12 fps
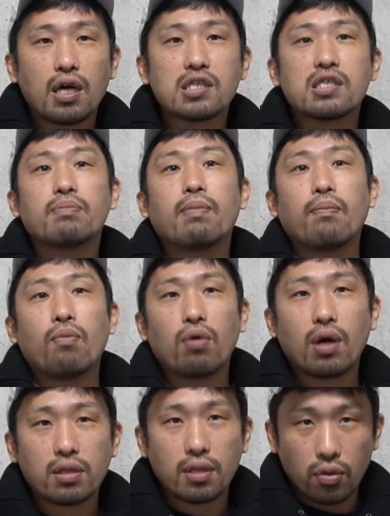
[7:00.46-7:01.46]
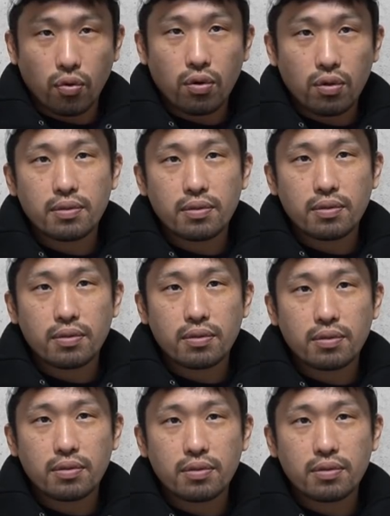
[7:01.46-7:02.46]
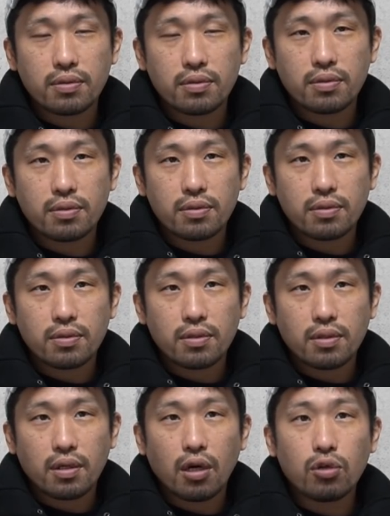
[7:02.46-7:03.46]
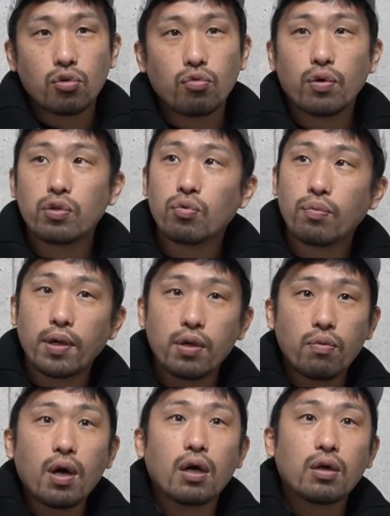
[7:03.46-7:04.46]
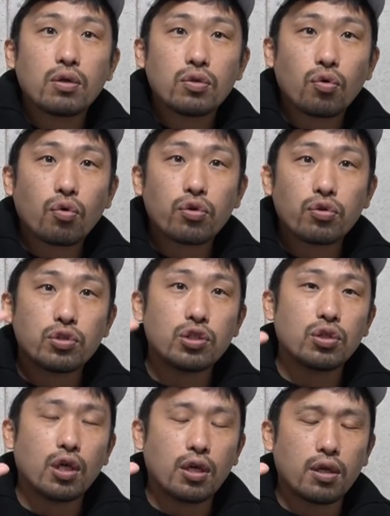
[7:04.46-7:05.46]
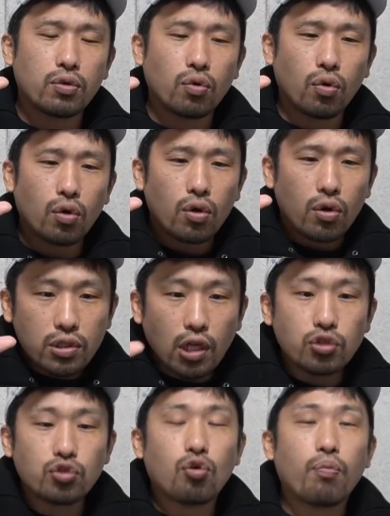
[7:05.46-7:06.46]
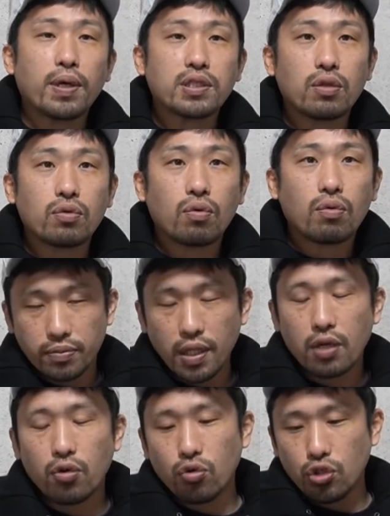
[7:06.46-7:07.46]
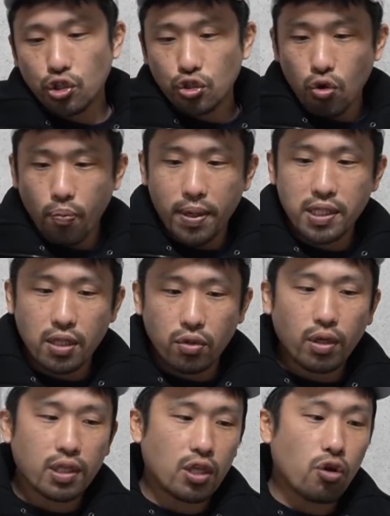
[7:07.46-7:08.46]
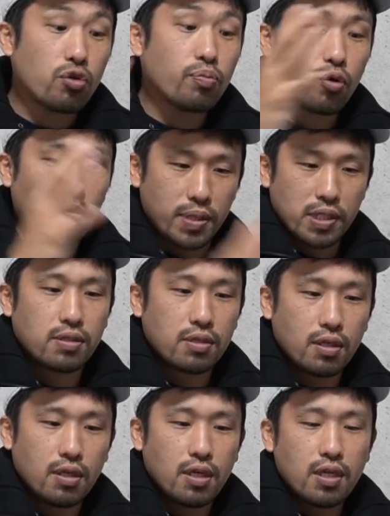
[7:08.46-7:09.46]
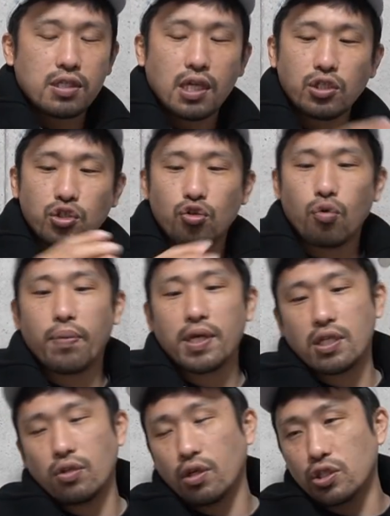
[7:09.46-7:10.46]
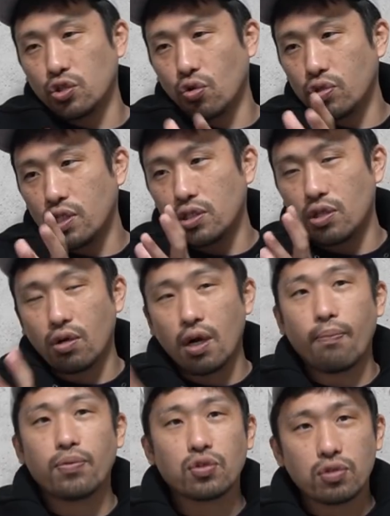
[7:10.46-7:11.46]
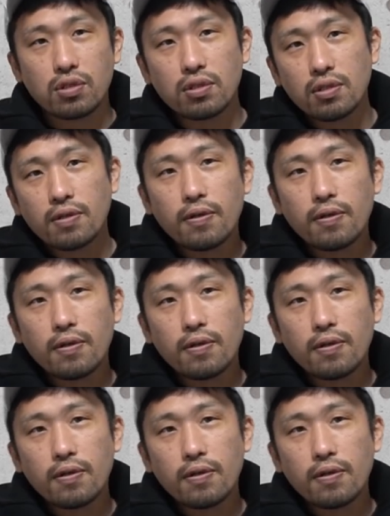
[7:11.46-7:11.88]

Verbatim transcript: 8000万儲かったと相手のファイトマネーは相手のファットマネーは残りの、えーと、35%だから65%がテオヒム・ロペス、うん、35%が挑戦者のカンボス